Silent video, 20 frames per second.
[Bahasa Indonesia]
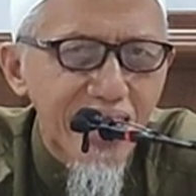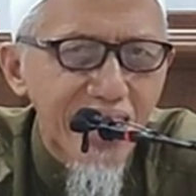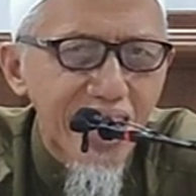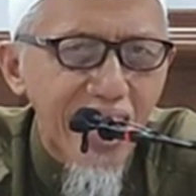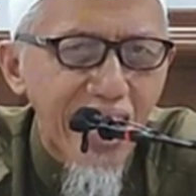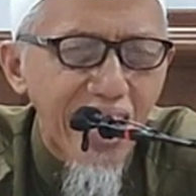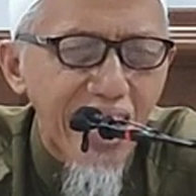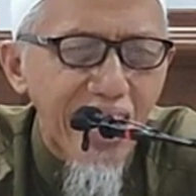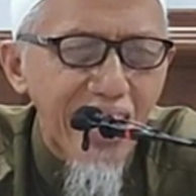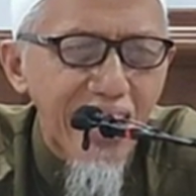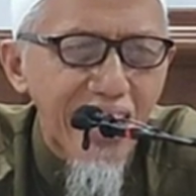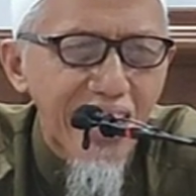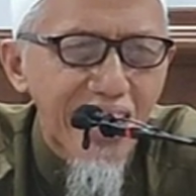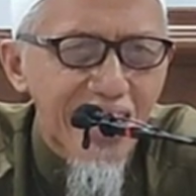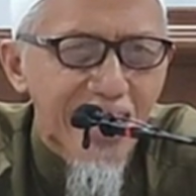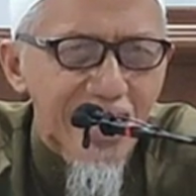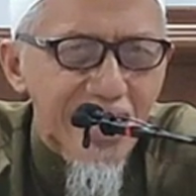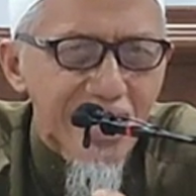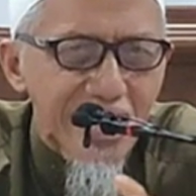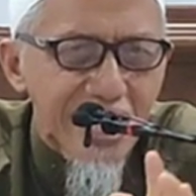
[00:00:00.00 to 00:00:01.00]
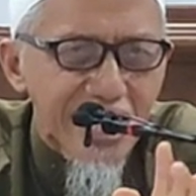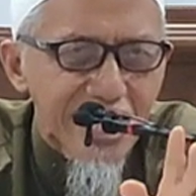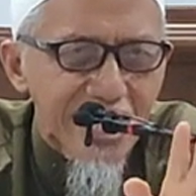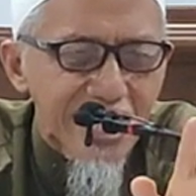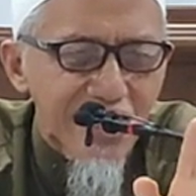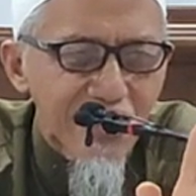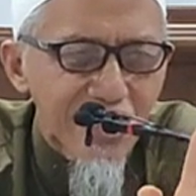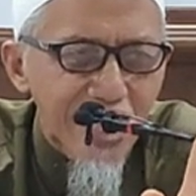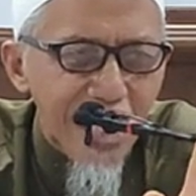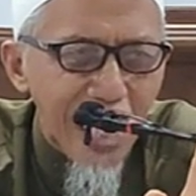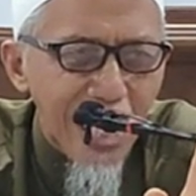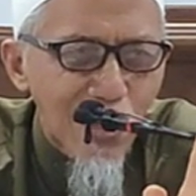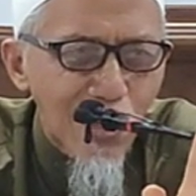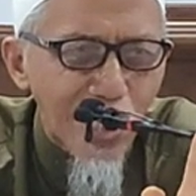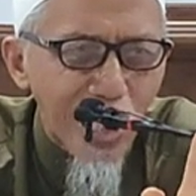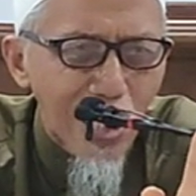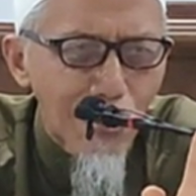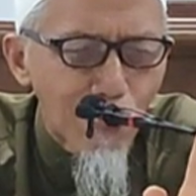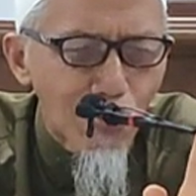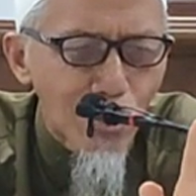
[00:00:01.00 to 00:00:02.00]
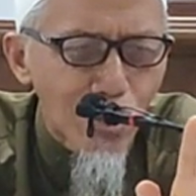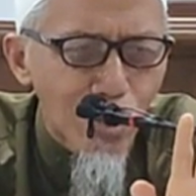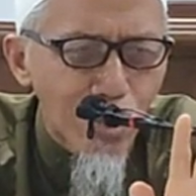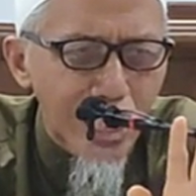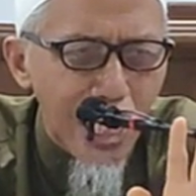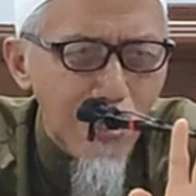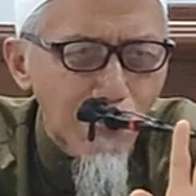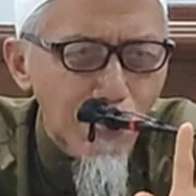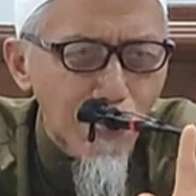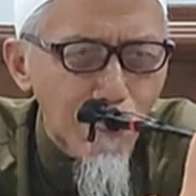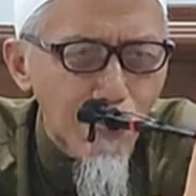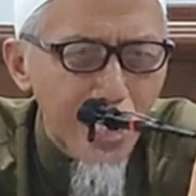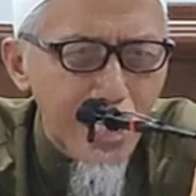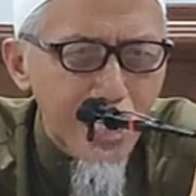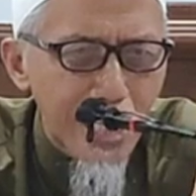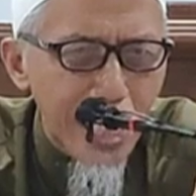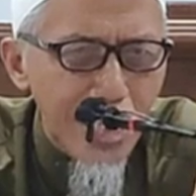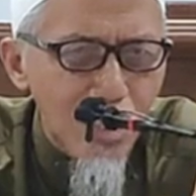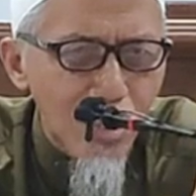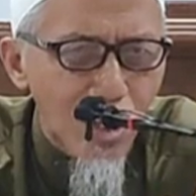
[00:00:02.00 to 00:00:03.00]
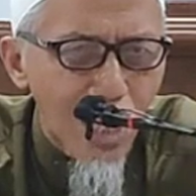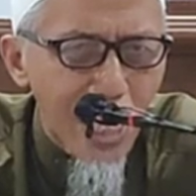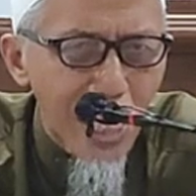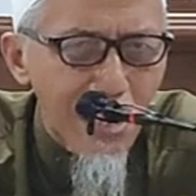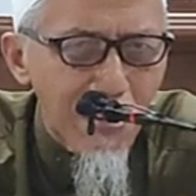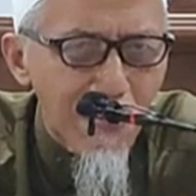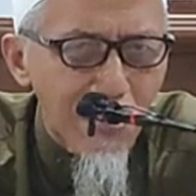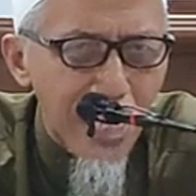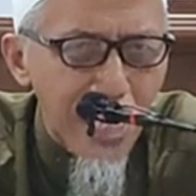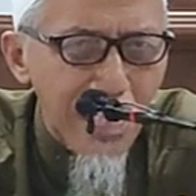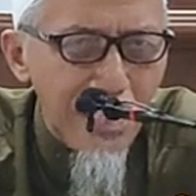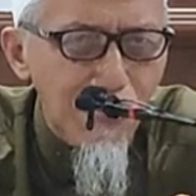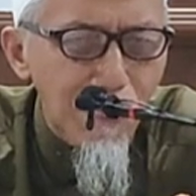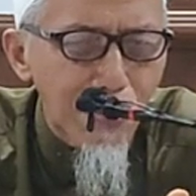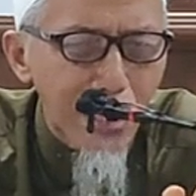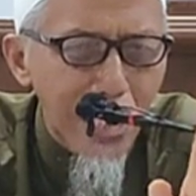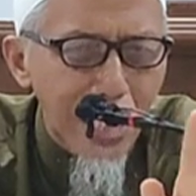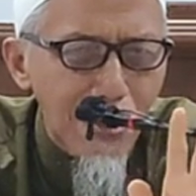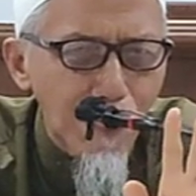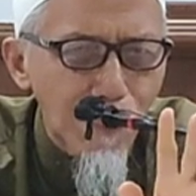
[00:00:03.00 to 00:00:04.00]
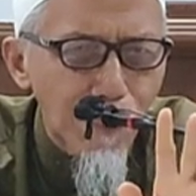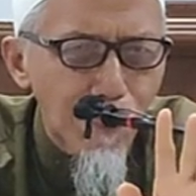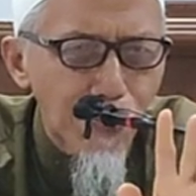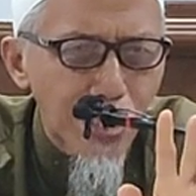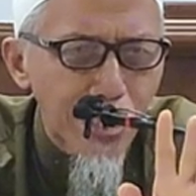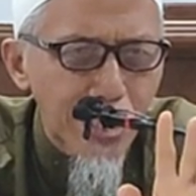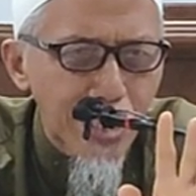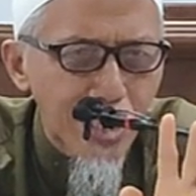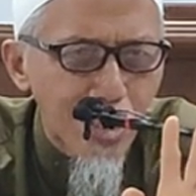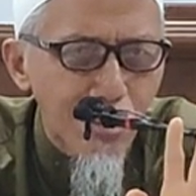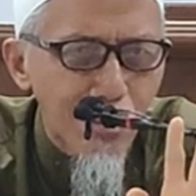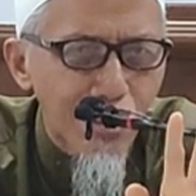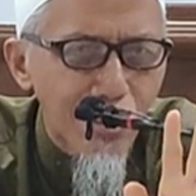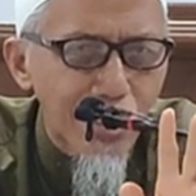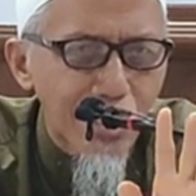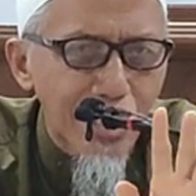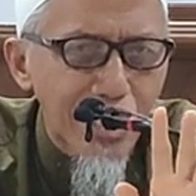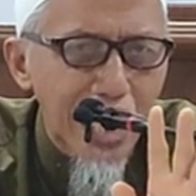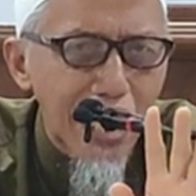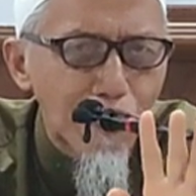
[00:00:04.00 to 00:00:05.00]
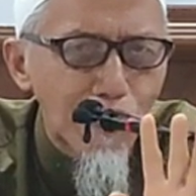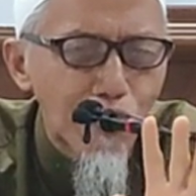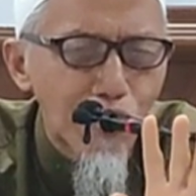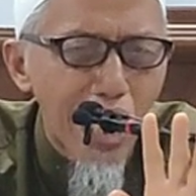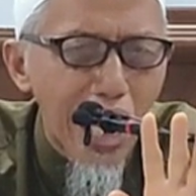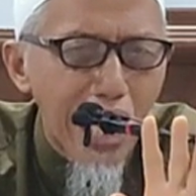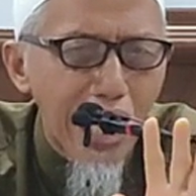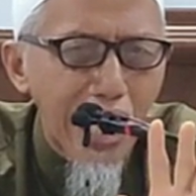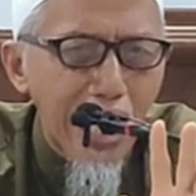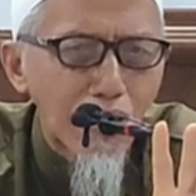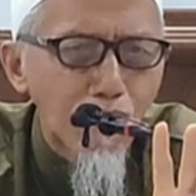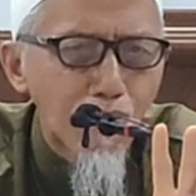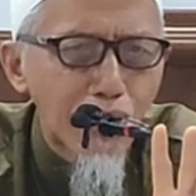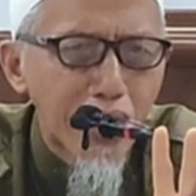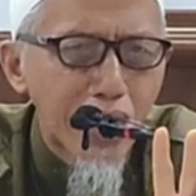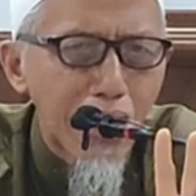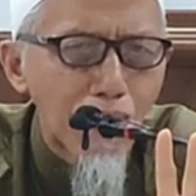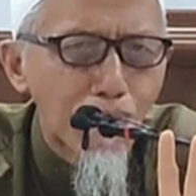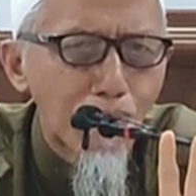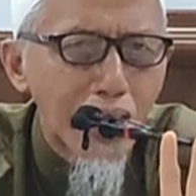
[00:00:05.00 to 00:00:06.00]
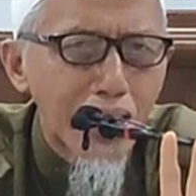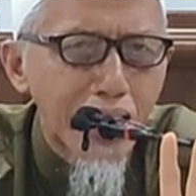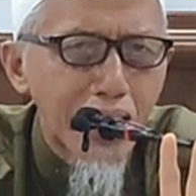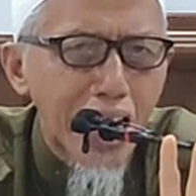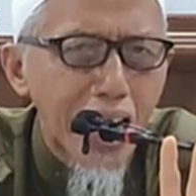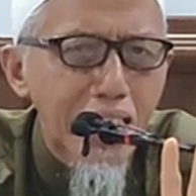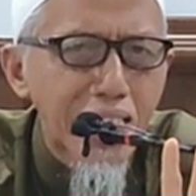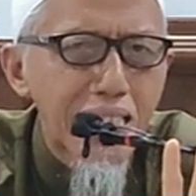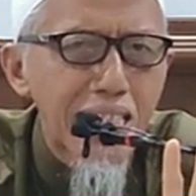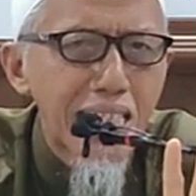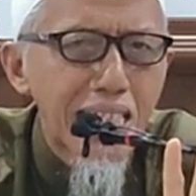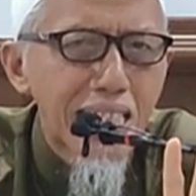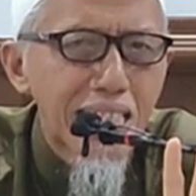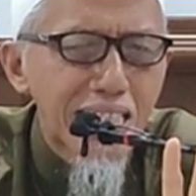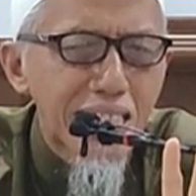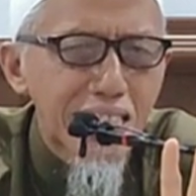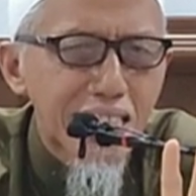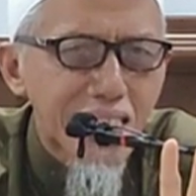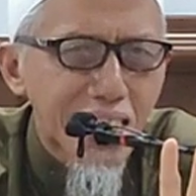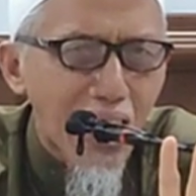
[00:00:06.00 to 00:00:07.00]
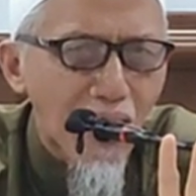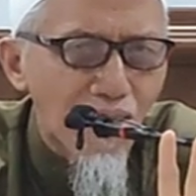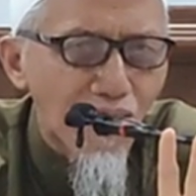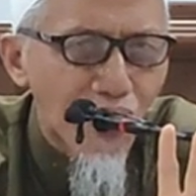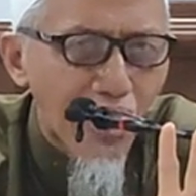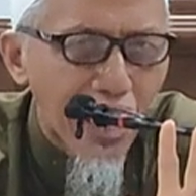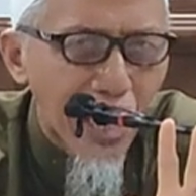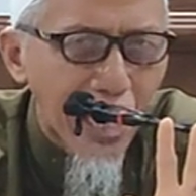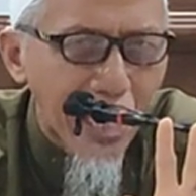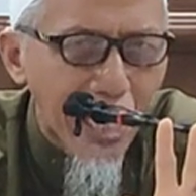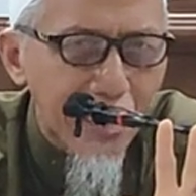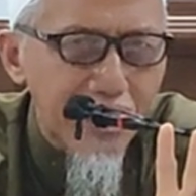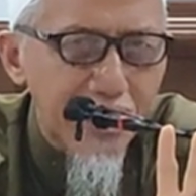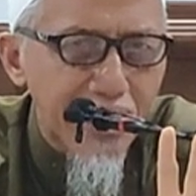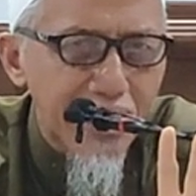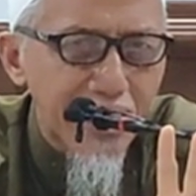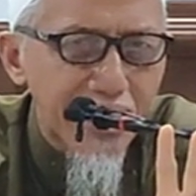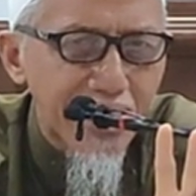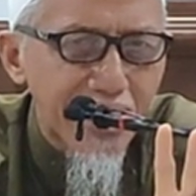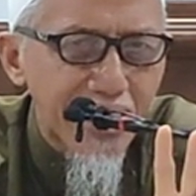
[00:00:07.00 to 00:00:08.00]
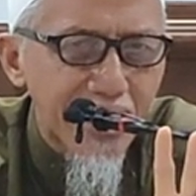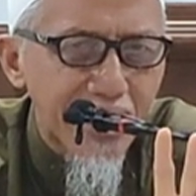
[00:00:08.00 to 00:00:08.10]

Ya. Kalau kamu sudah membaca solawat, maka besok kamu akan mendapatkan syafaat